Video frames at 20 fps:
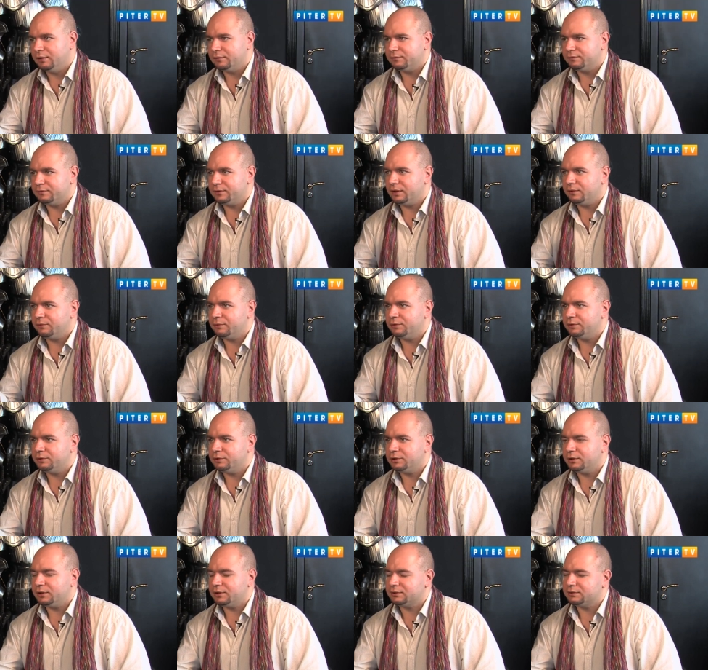Вы довольно
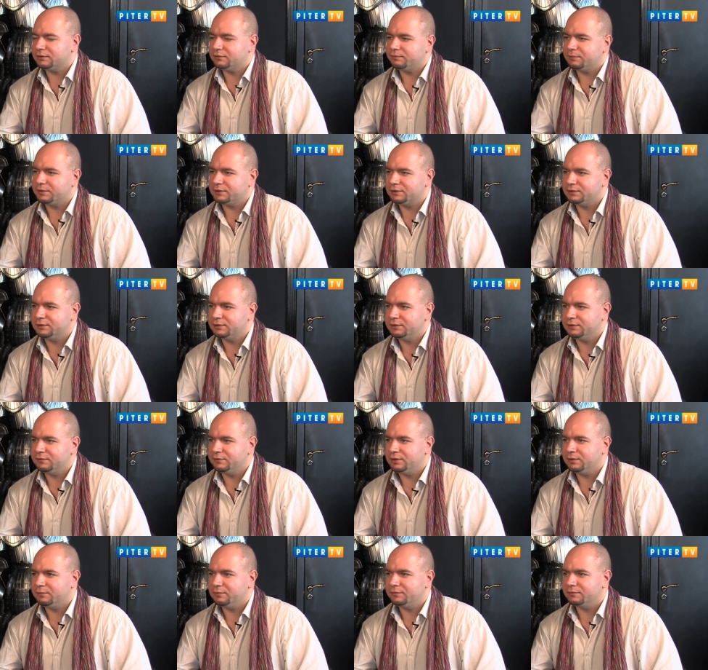часто в последнее
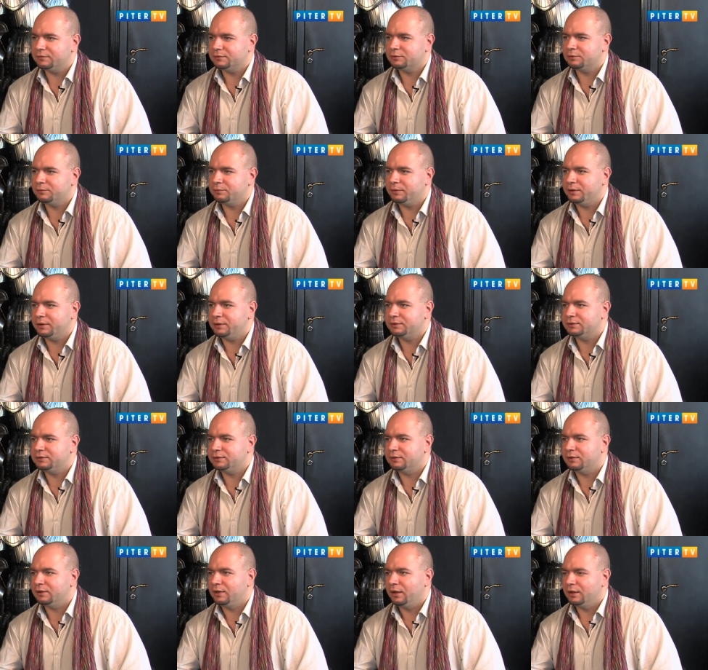время
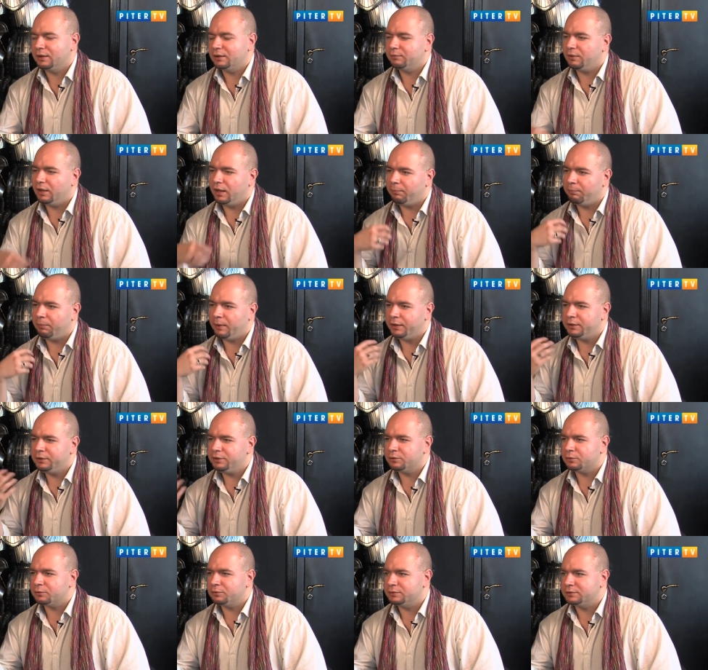выступаете, как бы
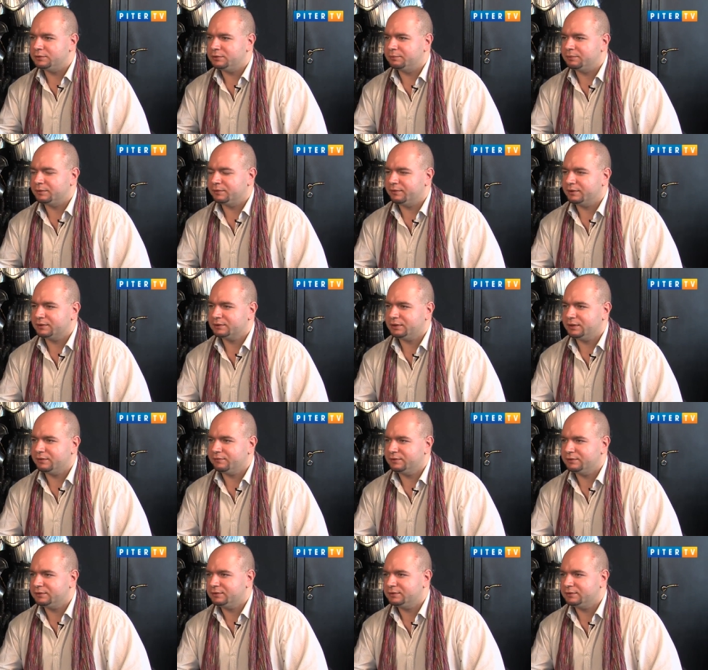оппонируете православной